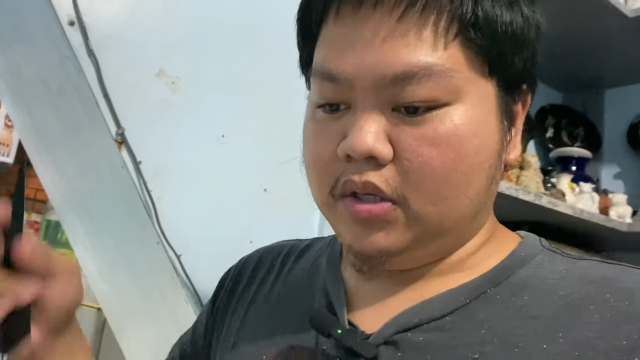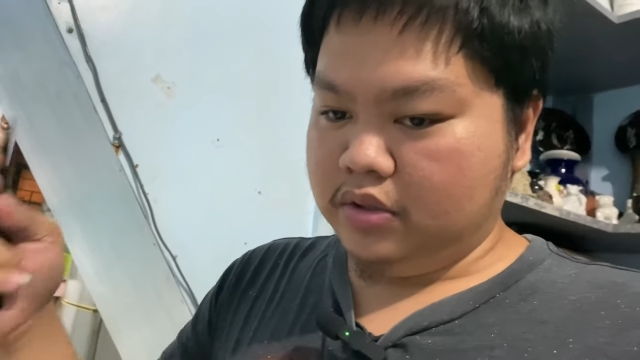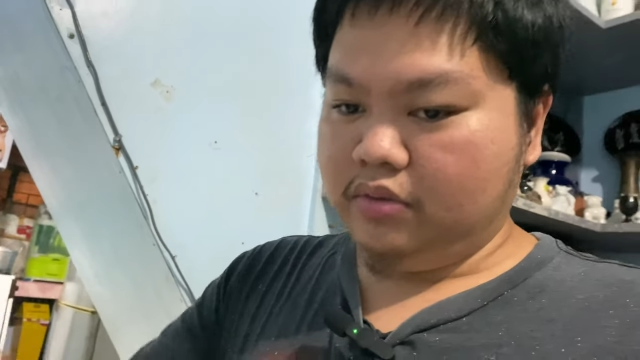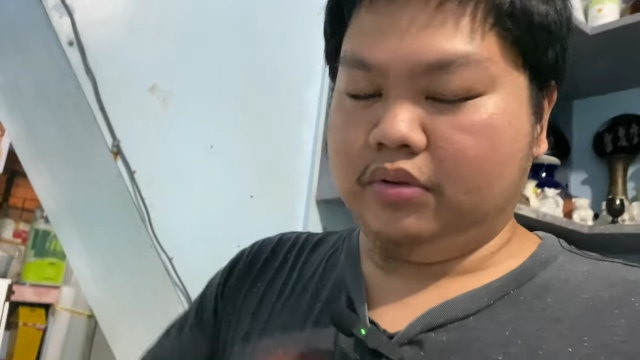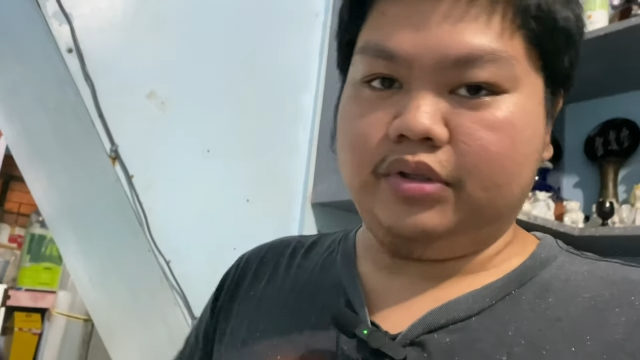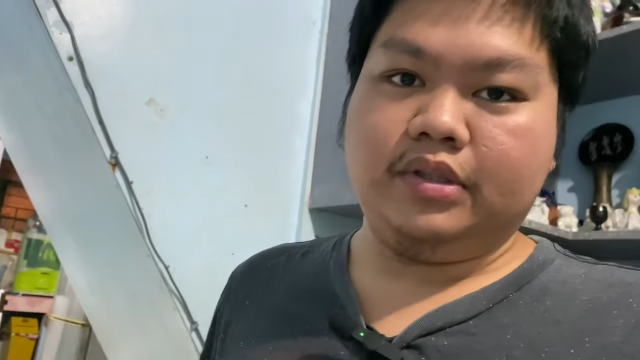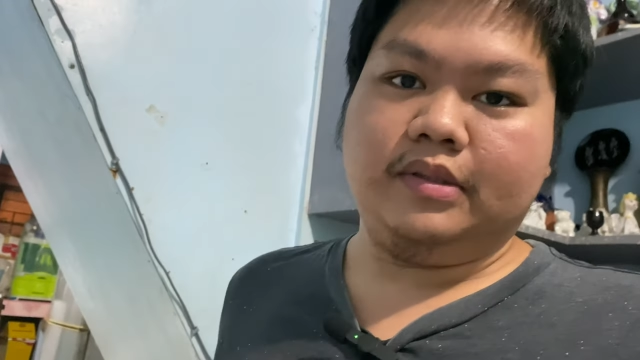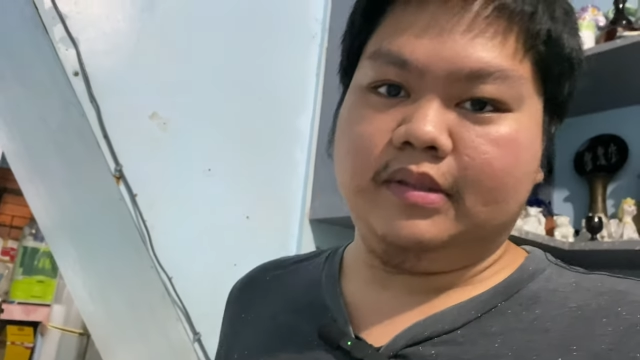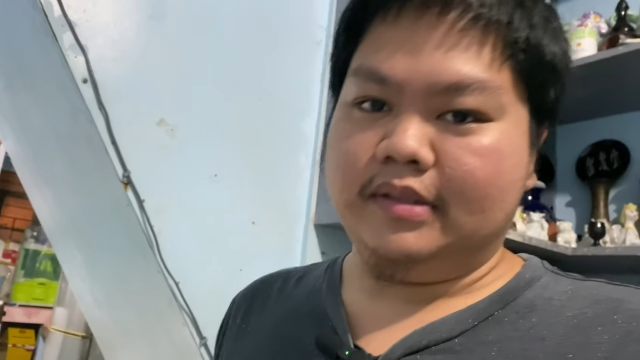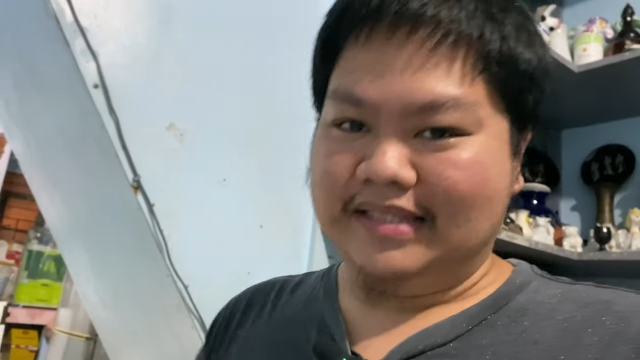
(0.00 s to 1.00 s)
So,
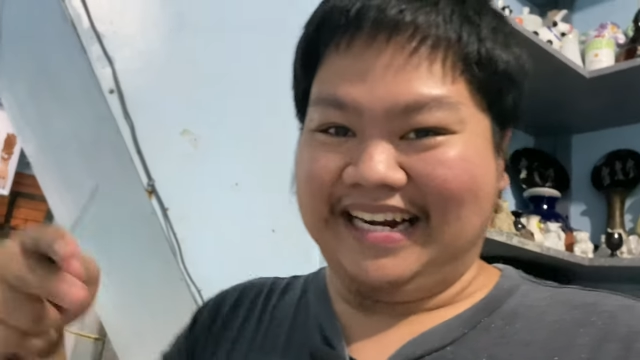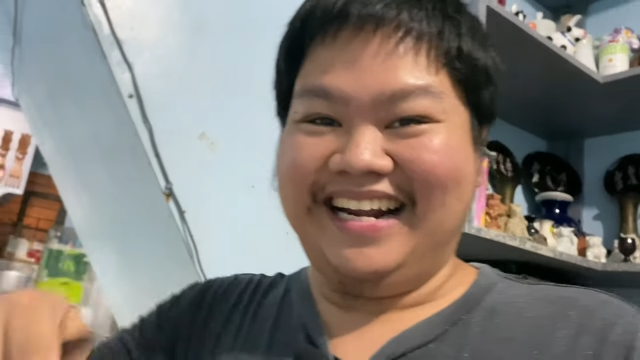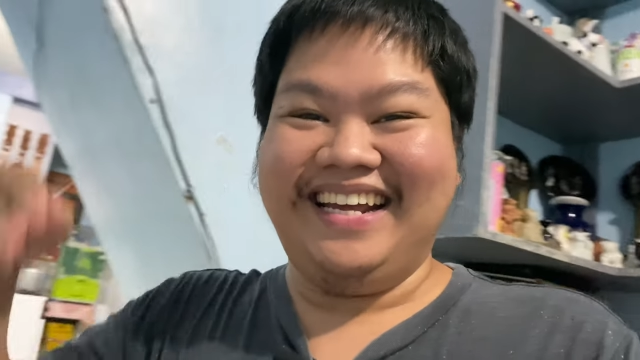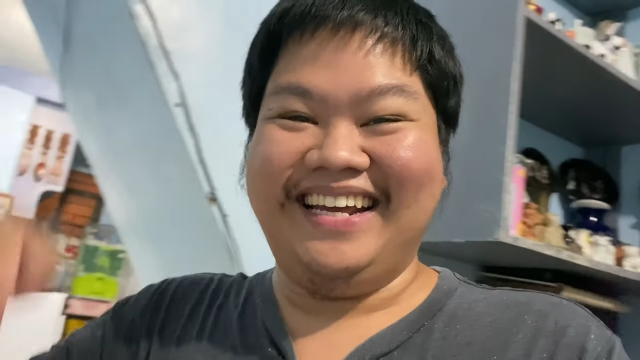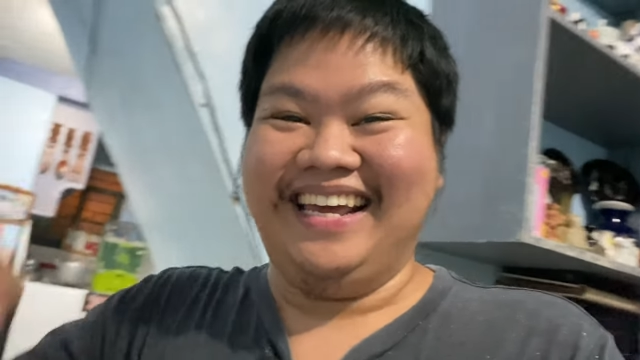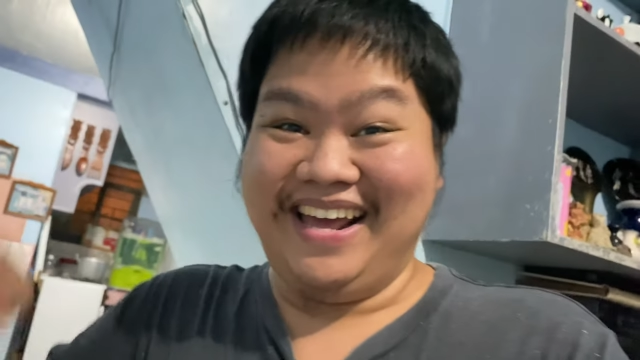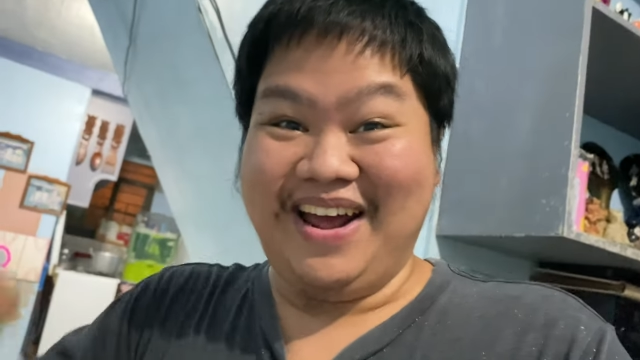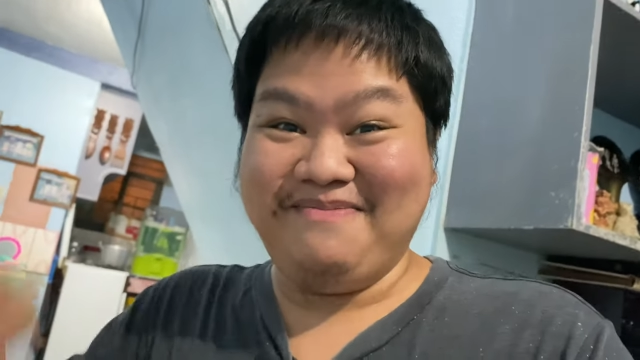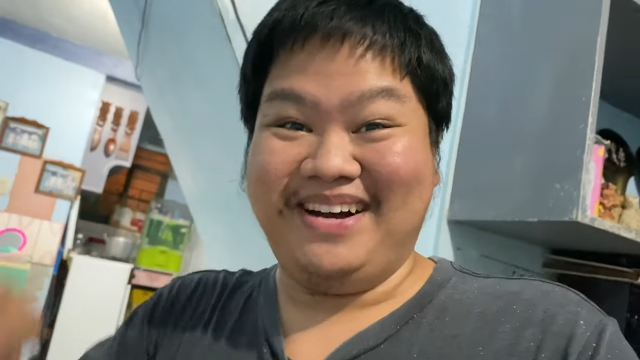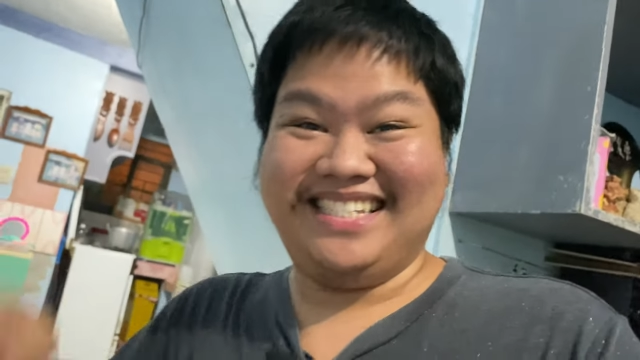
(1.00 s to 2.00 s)
tara.
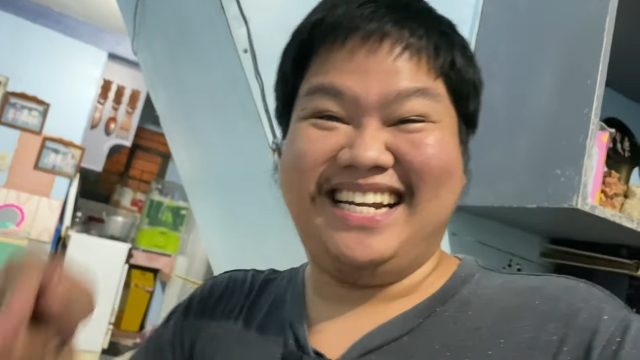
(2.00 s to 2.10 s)
Unbox na